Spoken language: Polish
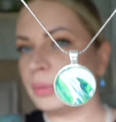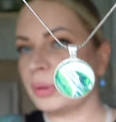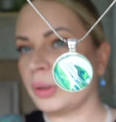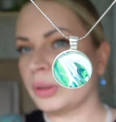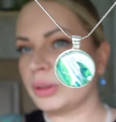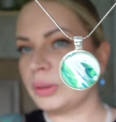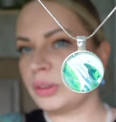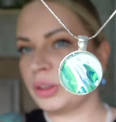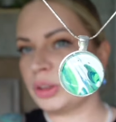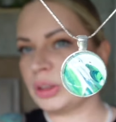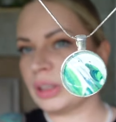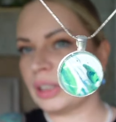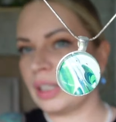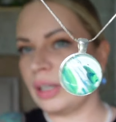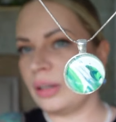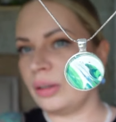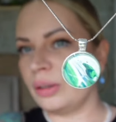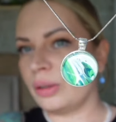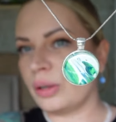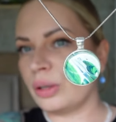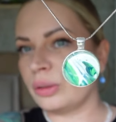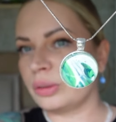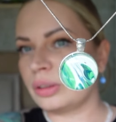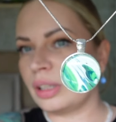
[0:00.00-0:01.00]
To są też takie
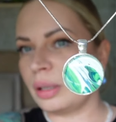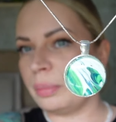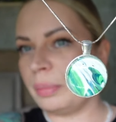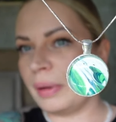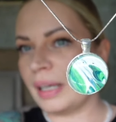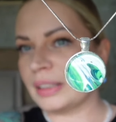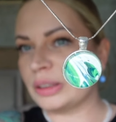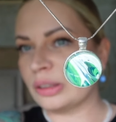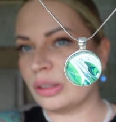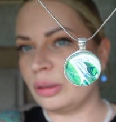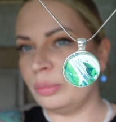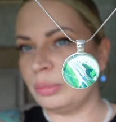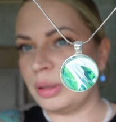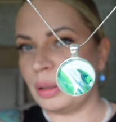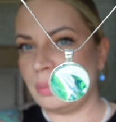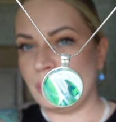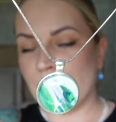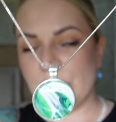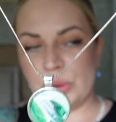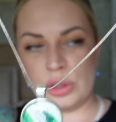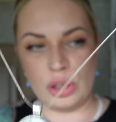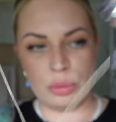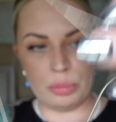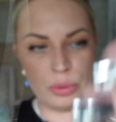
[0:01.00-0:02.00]
kolory, które bardzo komplementują